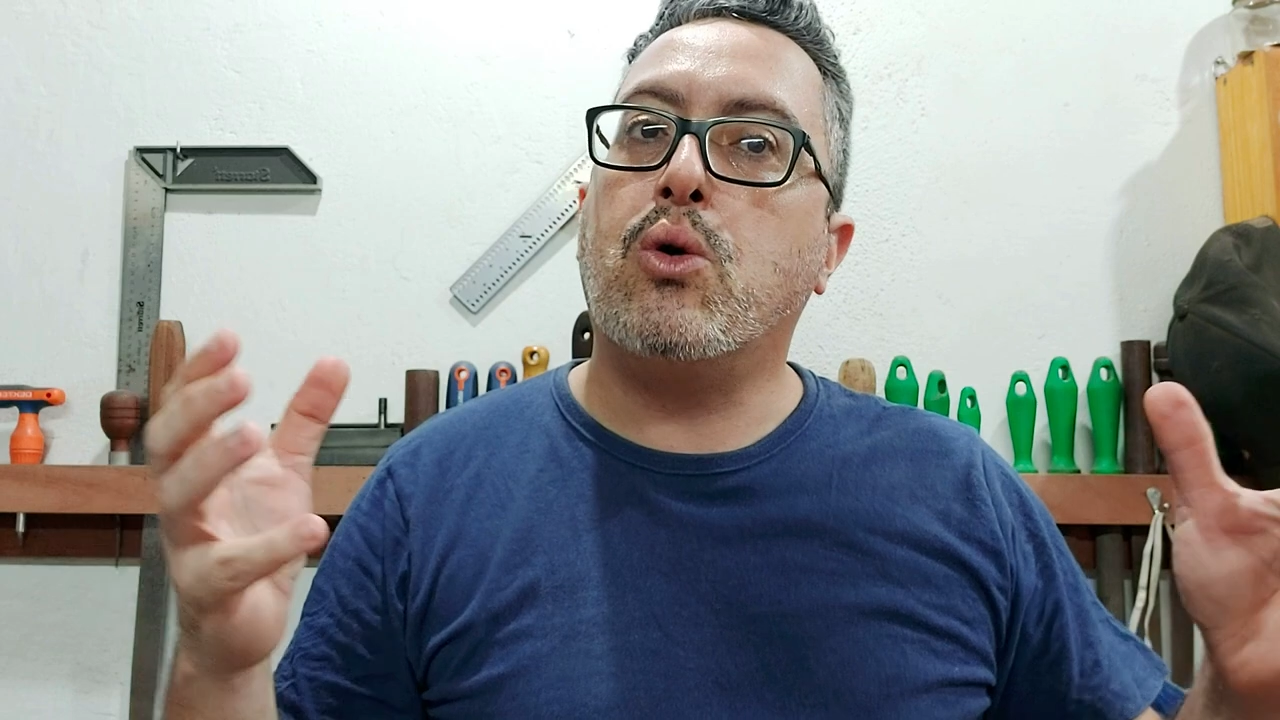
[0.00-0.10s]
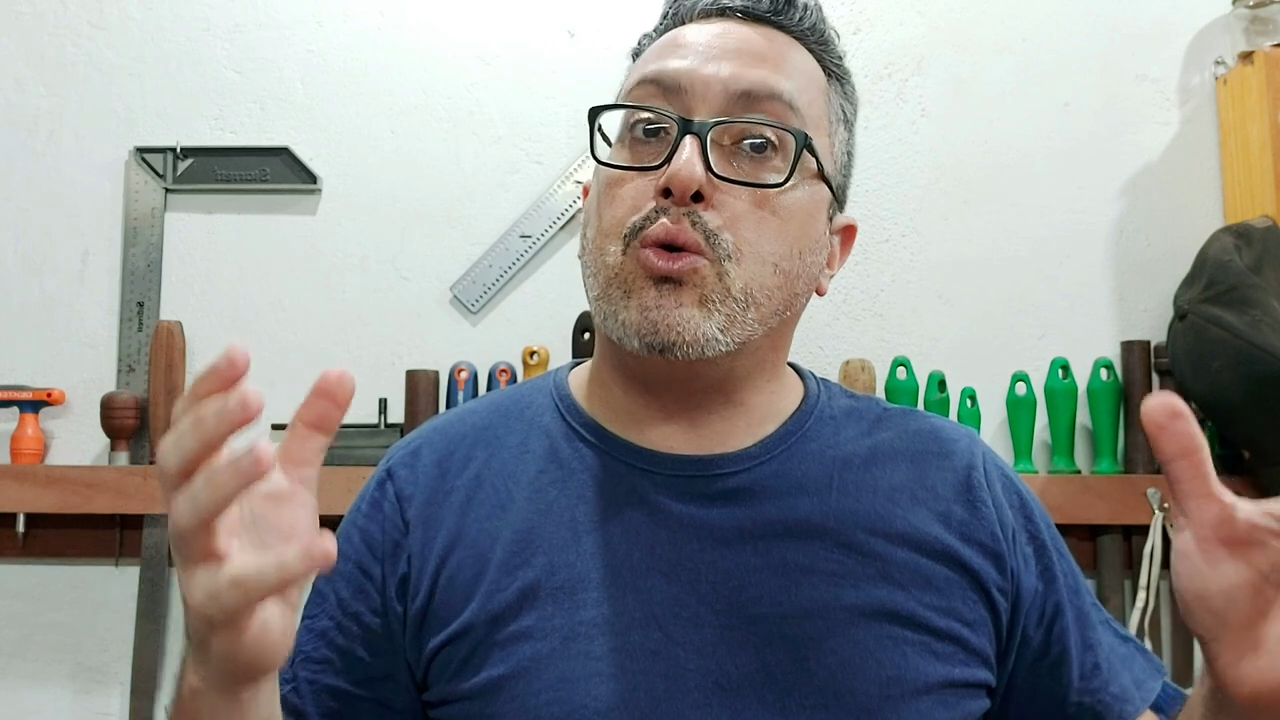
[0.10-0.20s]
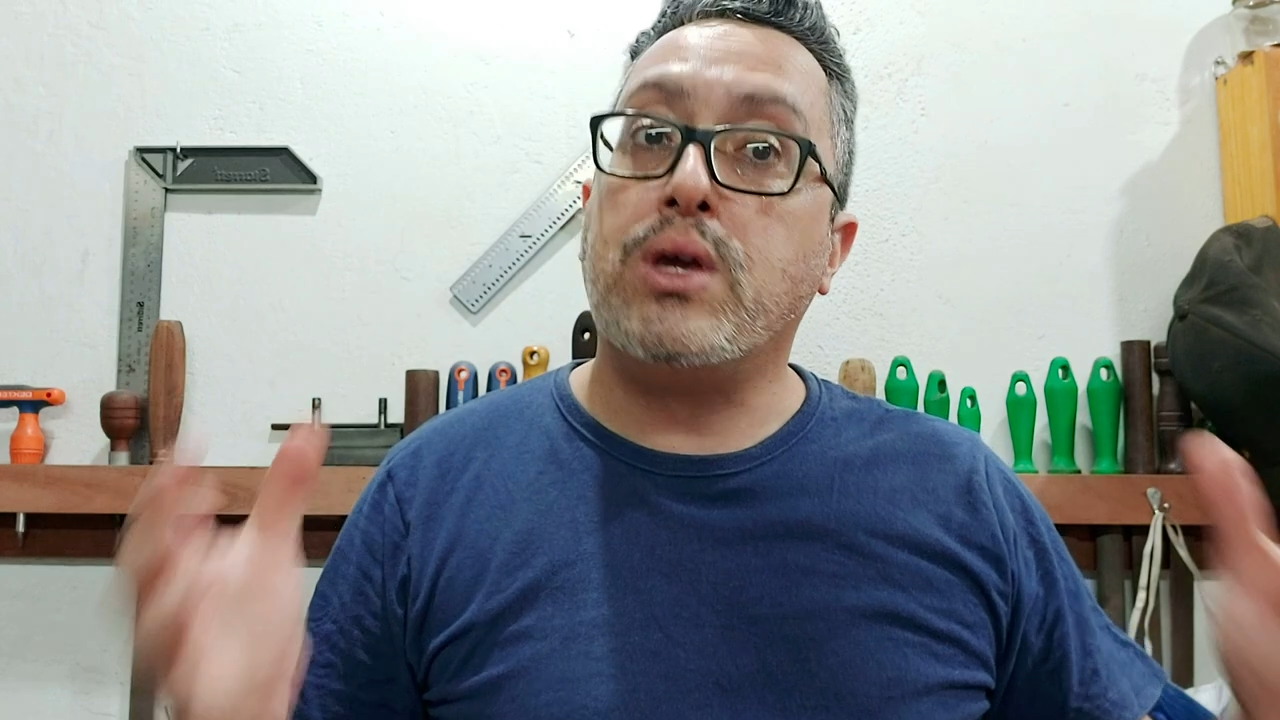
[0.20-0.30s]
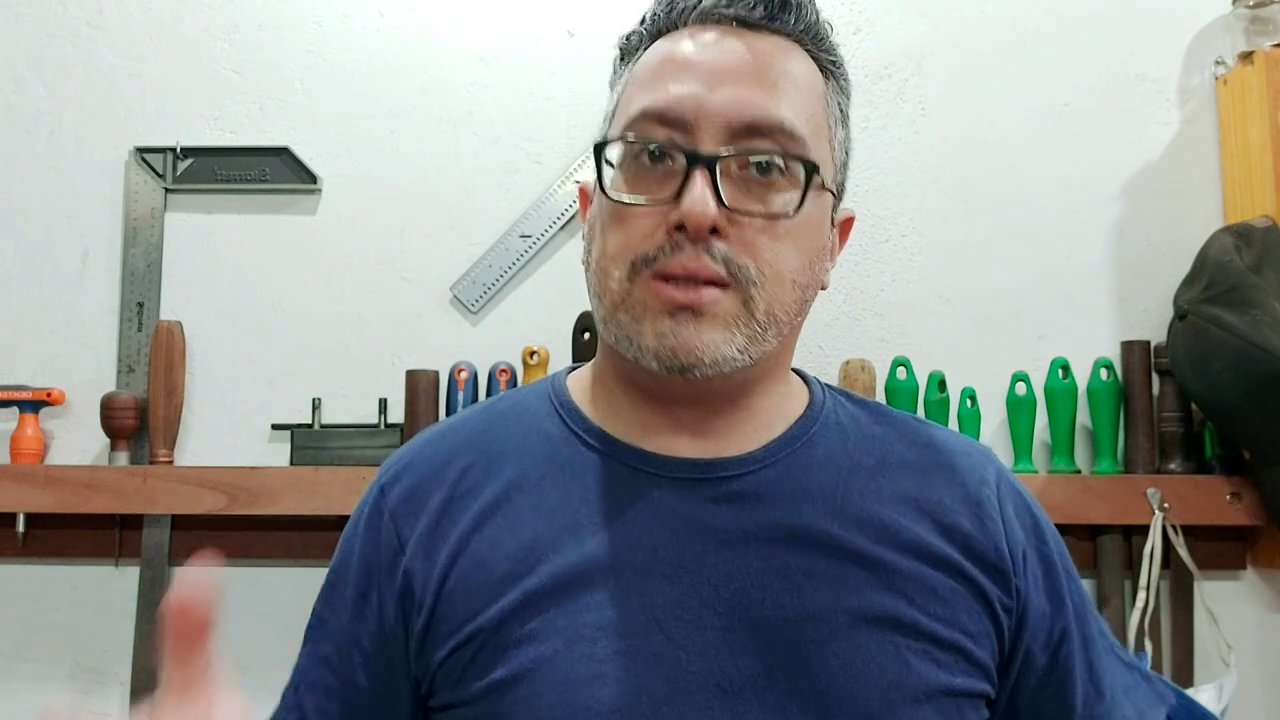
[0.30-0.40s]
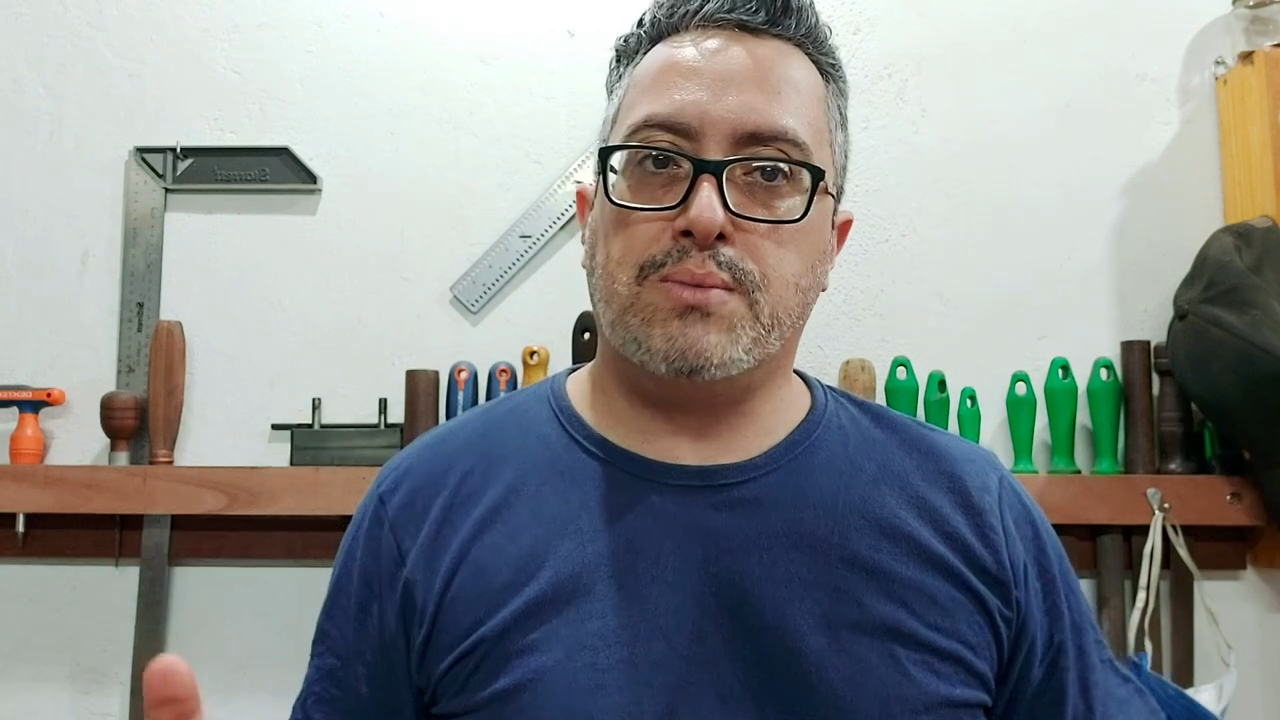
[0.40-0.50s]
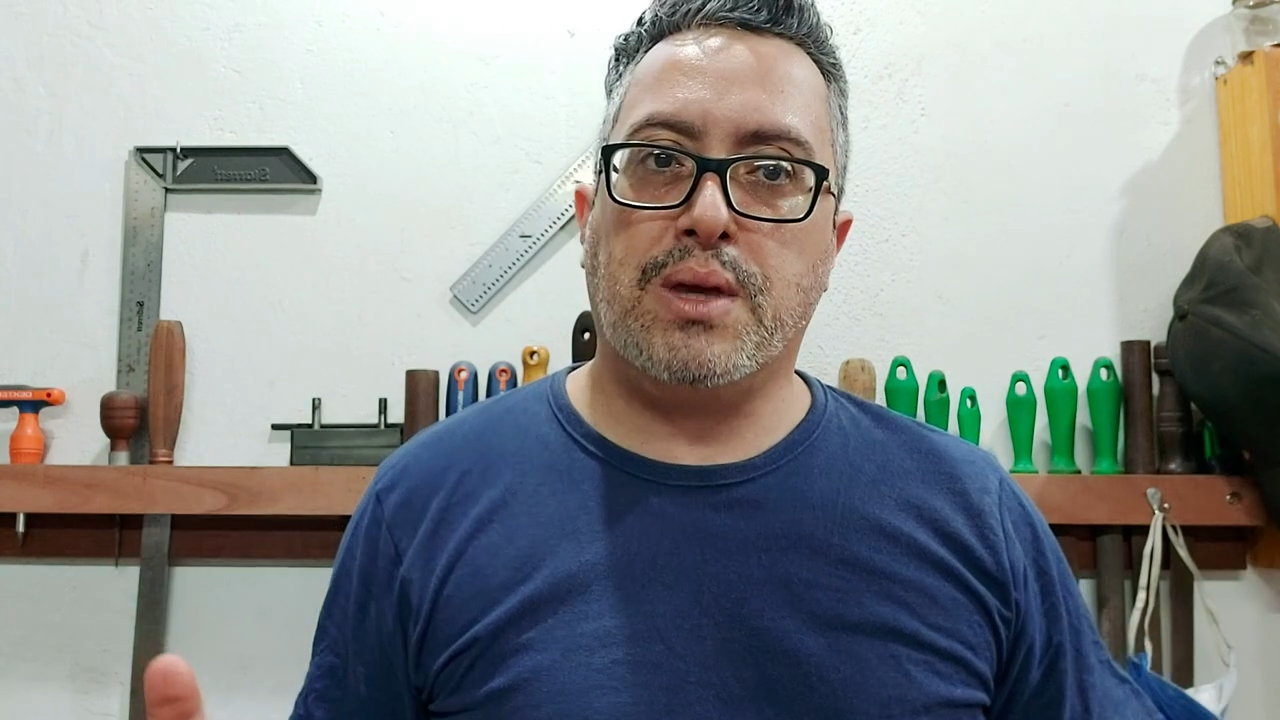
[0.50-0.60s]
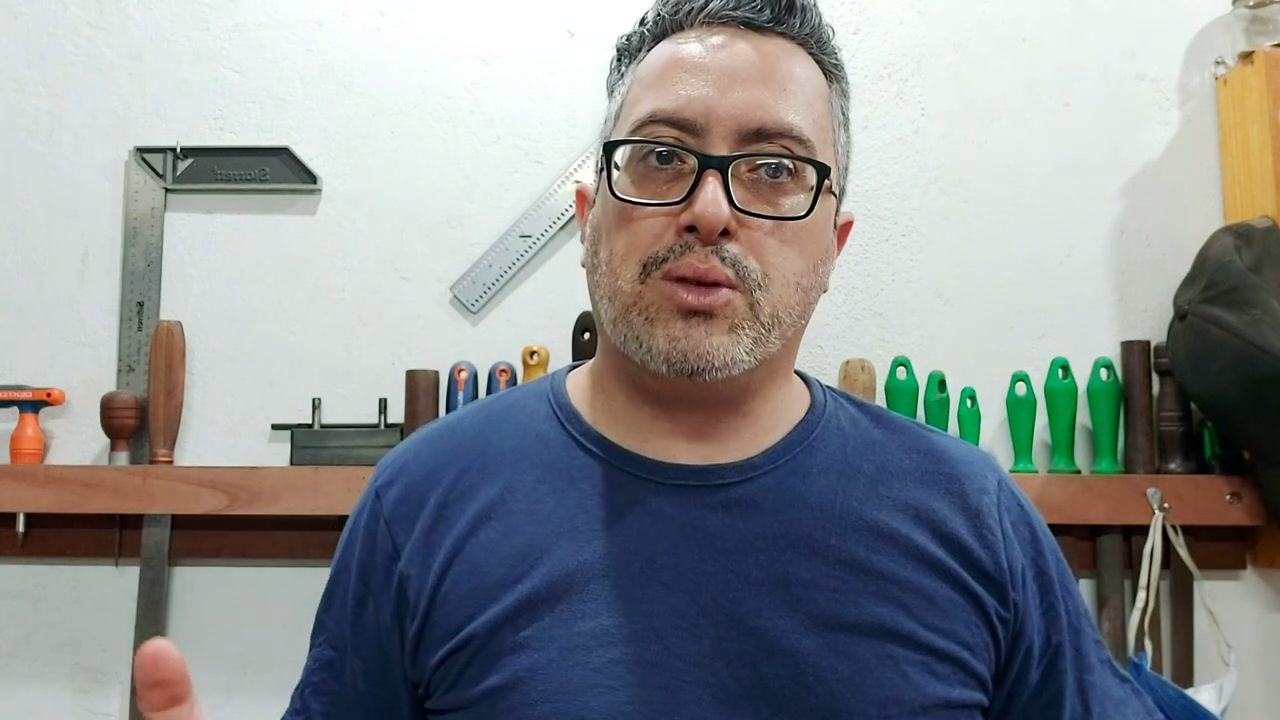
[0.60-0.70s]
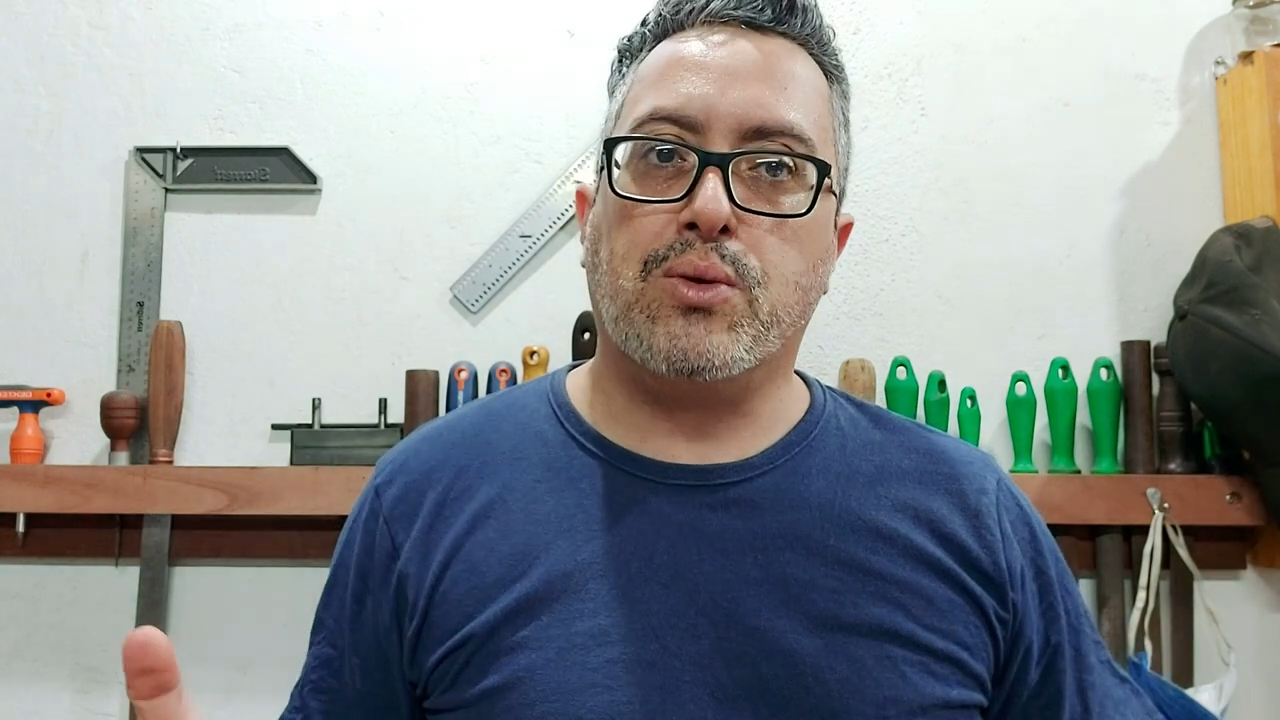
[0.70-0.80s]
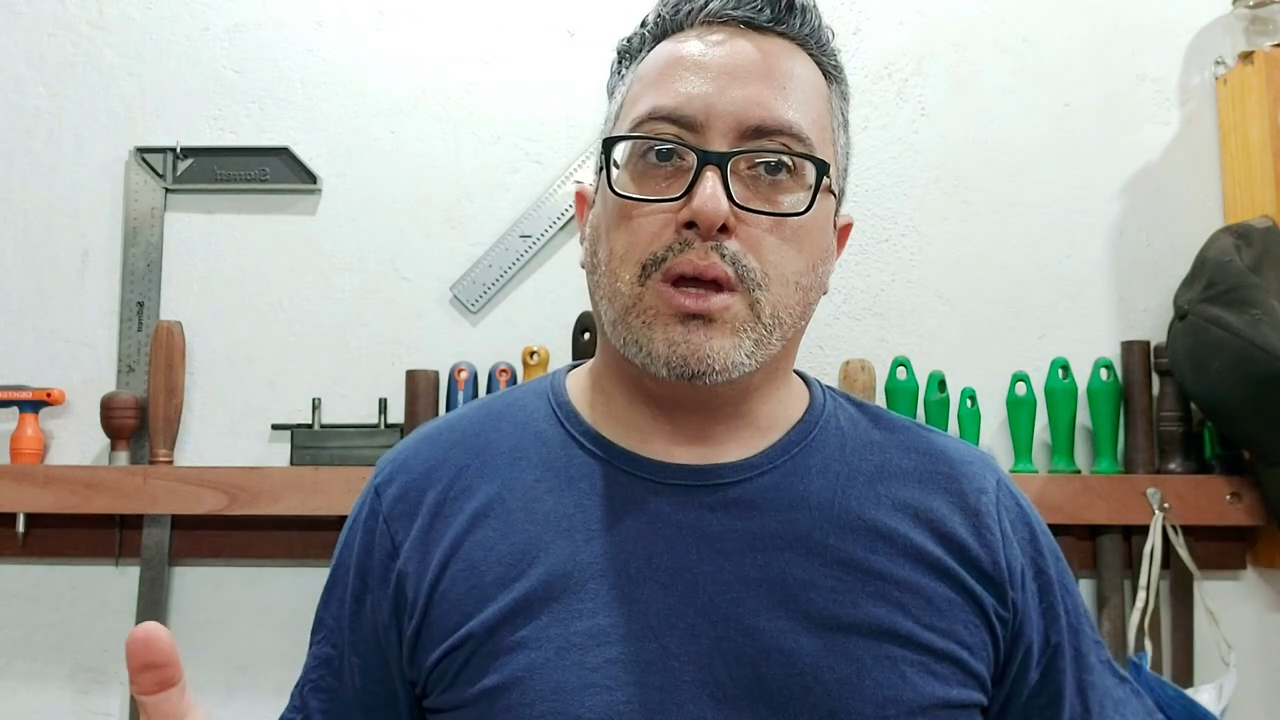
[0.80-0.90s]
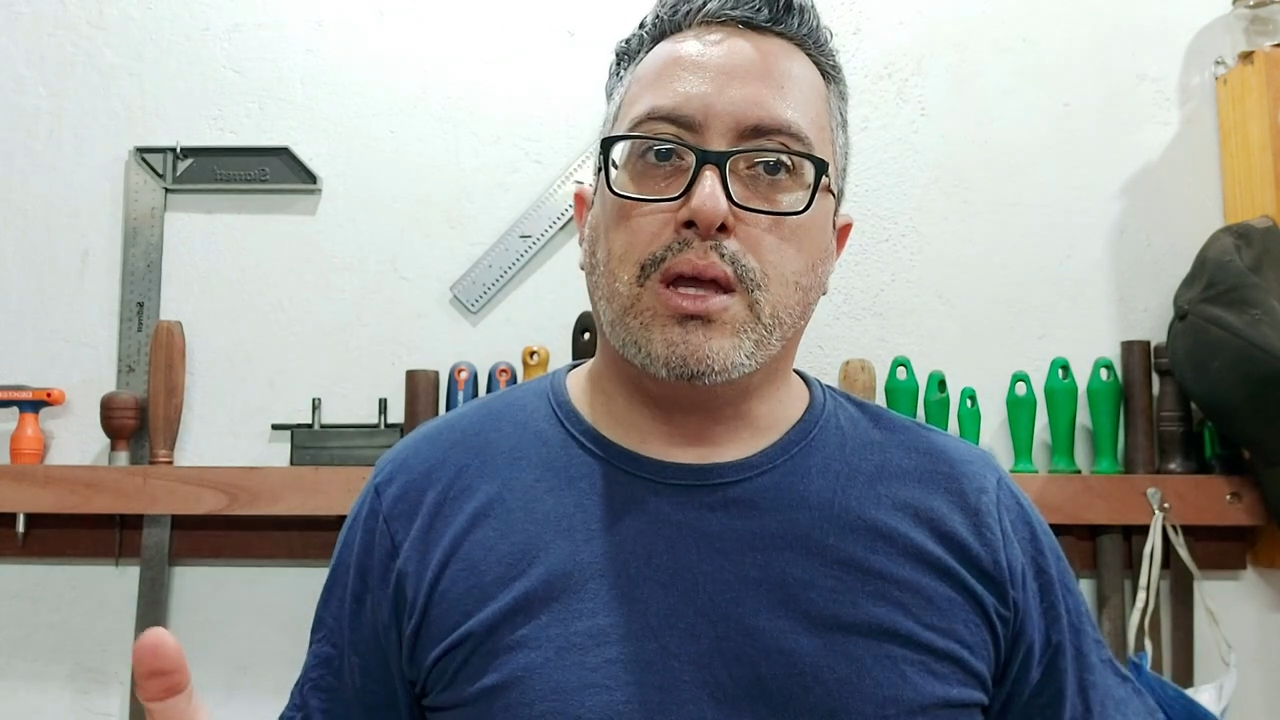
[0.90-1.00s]

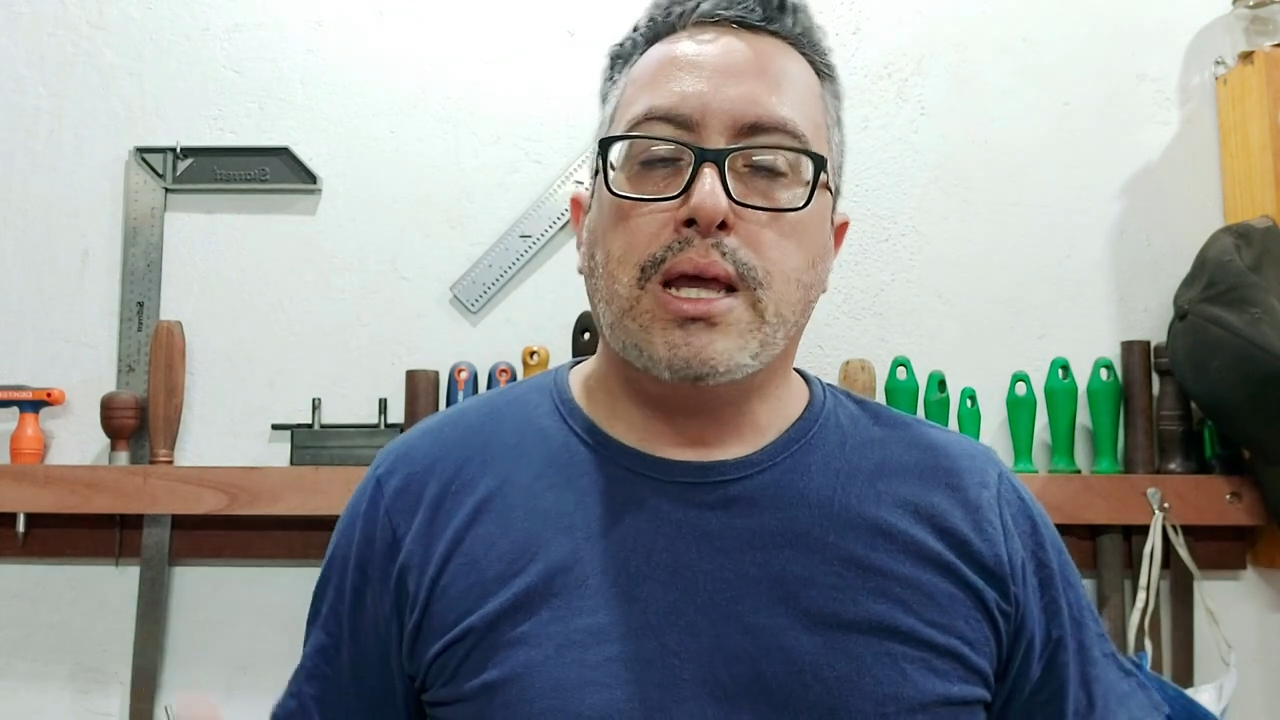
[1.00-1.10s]
conhecimento.